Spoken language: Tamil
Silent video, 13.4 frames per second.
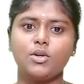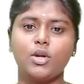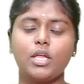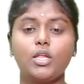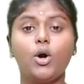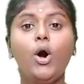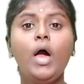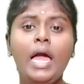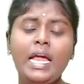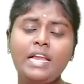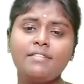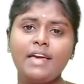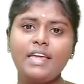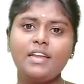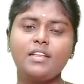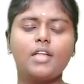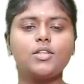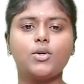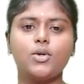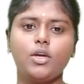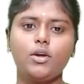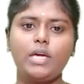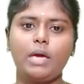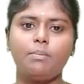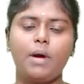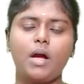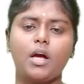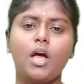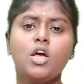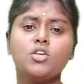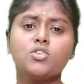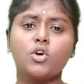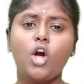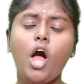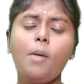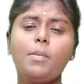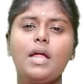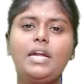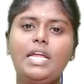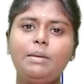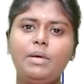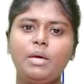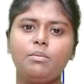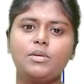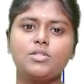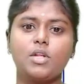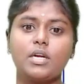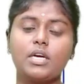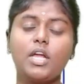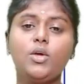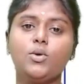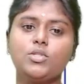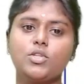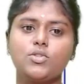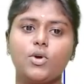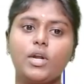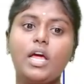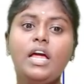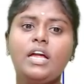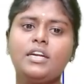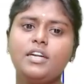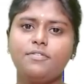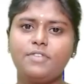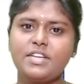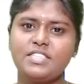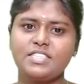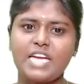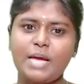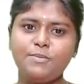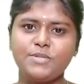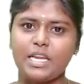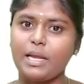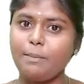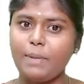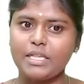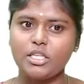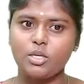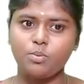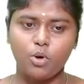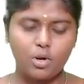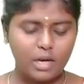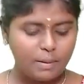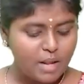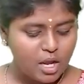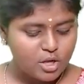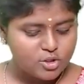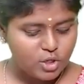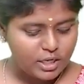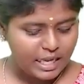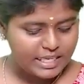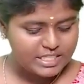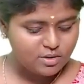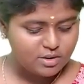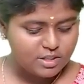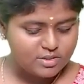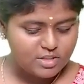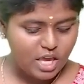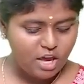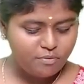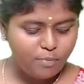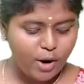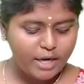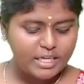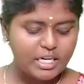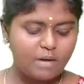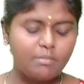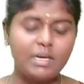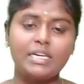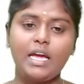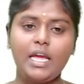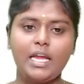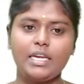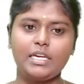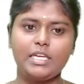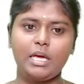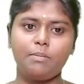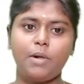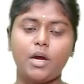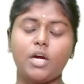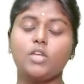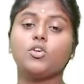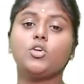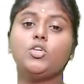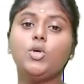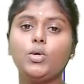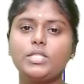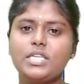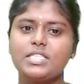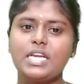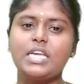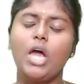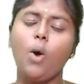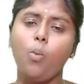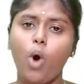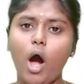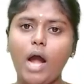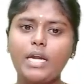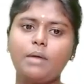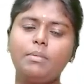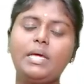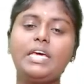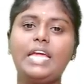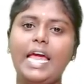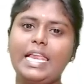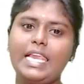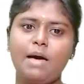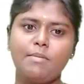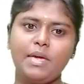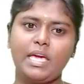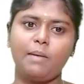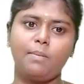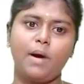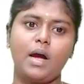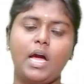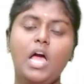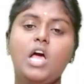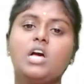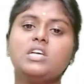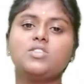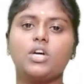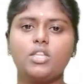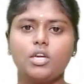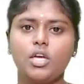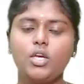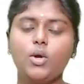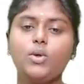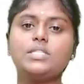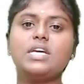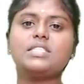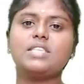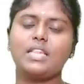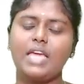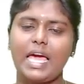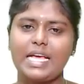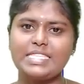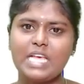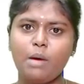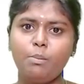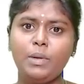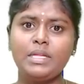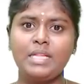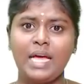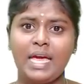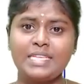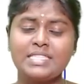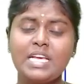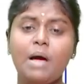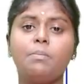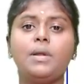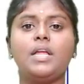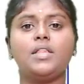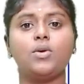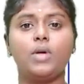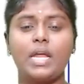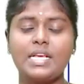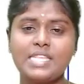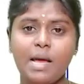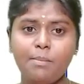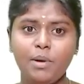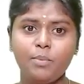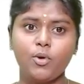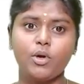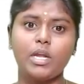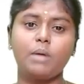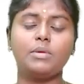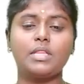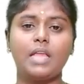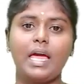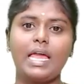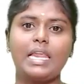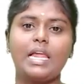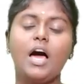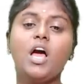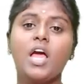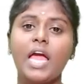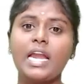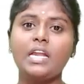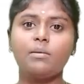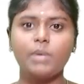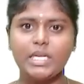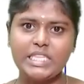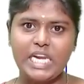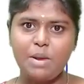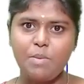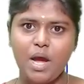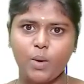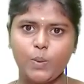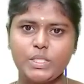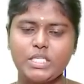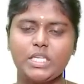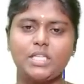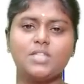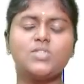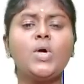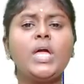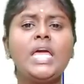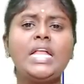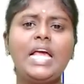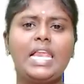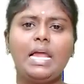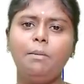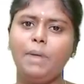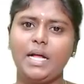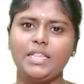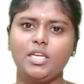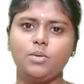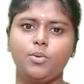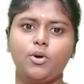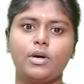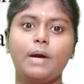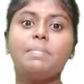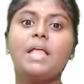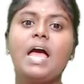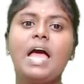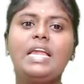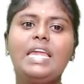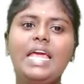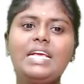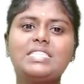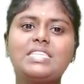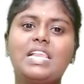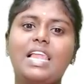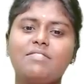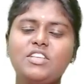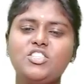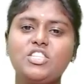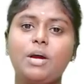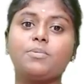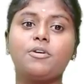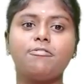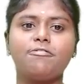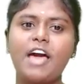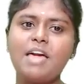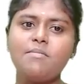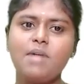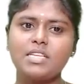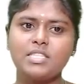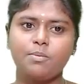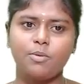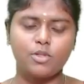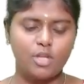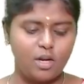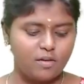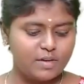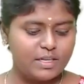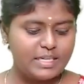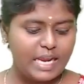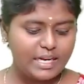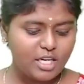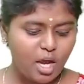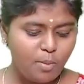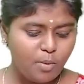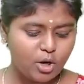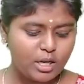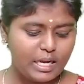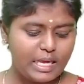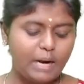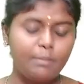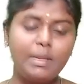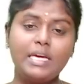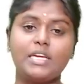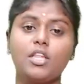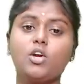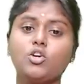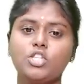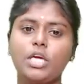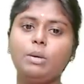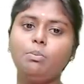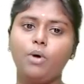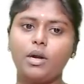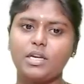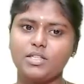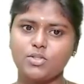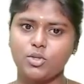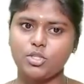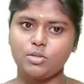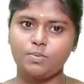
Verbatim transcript: இதோ இல்லை வேற ஏதாவது கூடயோ கேட்பாங்க ஸோ காமனாக டிபிஎம்எஸ் இருக்கிற யூசஸோட டிஃப்ரெண்ட்ஸ் டைப்ஸ் எல்லாம் பார்த்துட்டு போங்க ஸோ நெக்ஸ்ட் வந்து சேவ் பாயிண்ட் கமெண்ட்னா என்னன்னு கேட்பாங்க ஸோ யூசஸ் என்ன வாட் அப்படிங்கிற எல்லாமே கேட்பாங்க ஸோ அதோட யூசஸ் அதுக்கு எக்ஸாம்பிள் இருந்தா எக்ஸாம்பிள் அதுக்கு ஒரு எக்ஸாம்பிள் ப்ரோக்ராம் இருந்தா எல்லாம் ஏன்னா நமக்கு த்ரீ மார்க் கொஸ்டின் இது ஸோ இதெல்லாம் பார்த்துட்டு போங்க நெக்ஸ்ட் லெவன்த் சாப்டர் ஃபைவ் மார்க்ஸை பொறுத்தளவுக்கு டேட்டா மாடலிங் அப்படிங்கிறத கொஞ்சம் இம்பார்ட்டன்ஸ் கொடுத்து